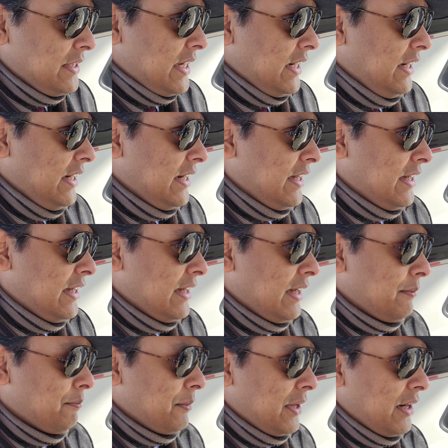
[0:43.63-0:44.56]
জানি না
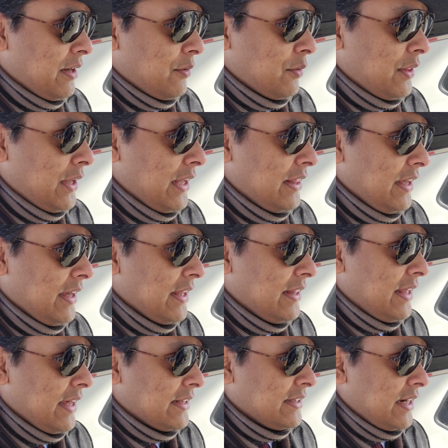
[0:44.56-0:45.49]
আপনারা কোথায় থেকে
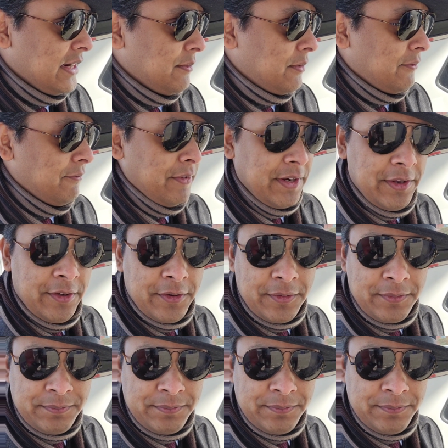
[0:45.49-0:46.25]
দেখছেন আমার ভিডিও